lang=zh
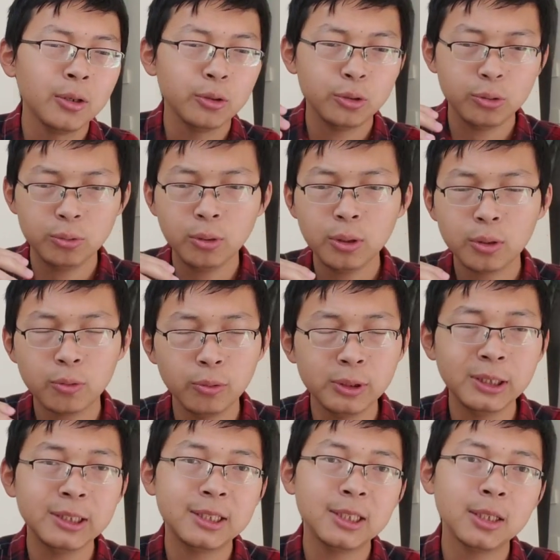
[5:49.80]
许多的国
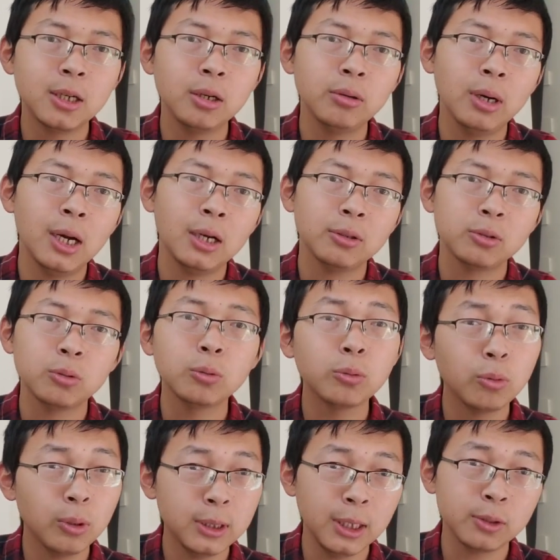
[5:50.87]
际机构啊，中
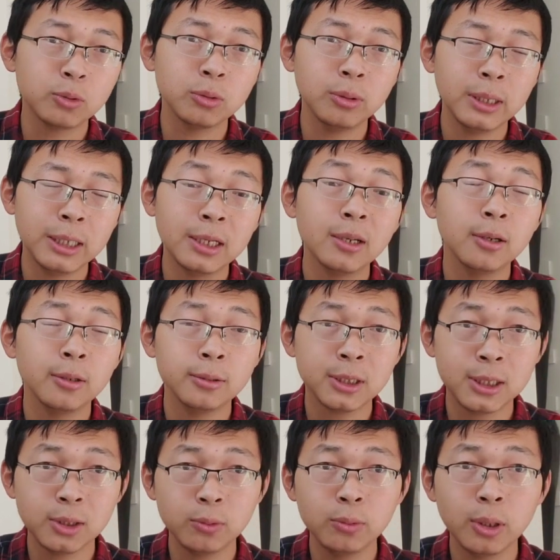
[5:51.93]
国也作为一个
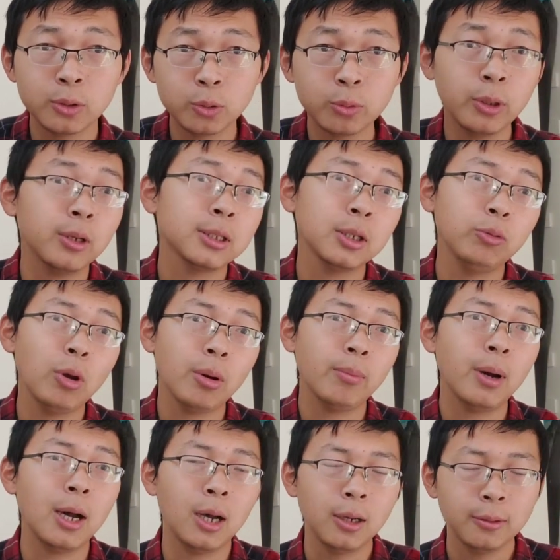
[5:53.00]
其中的重要成员
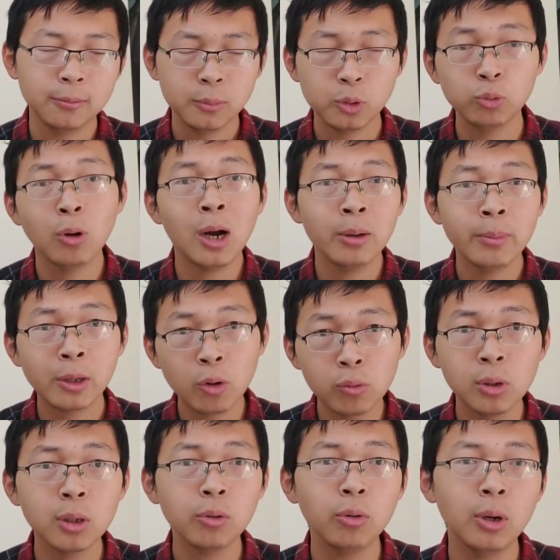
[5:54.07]
嘛，中华人民共
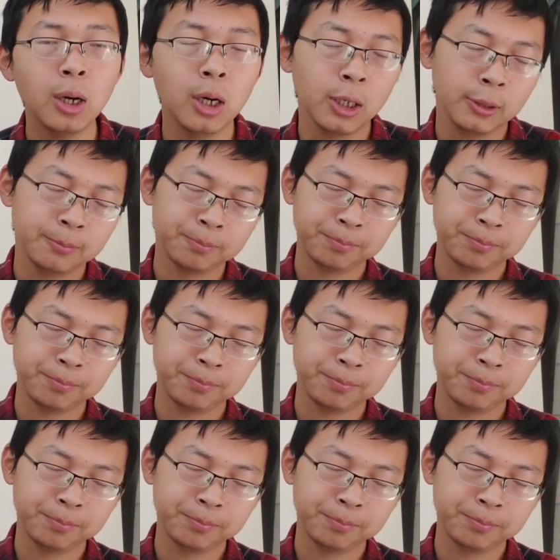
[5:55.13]
和国，